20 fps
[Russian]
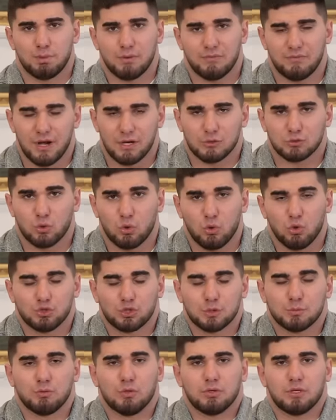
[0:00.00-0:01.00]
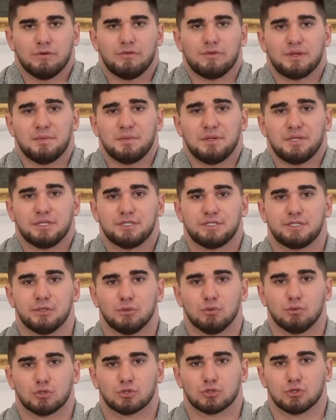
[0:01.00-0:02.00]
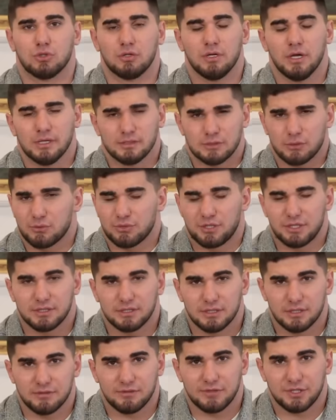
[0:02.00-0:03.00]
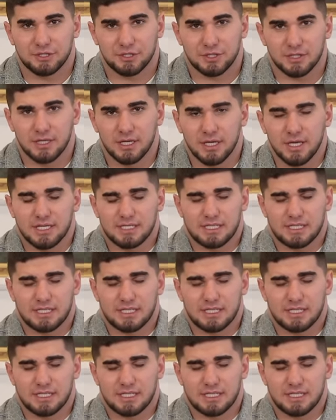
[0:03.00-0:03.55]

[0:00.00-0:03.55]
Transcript: по факту очень много времени и сил ушло на рутинные вещи.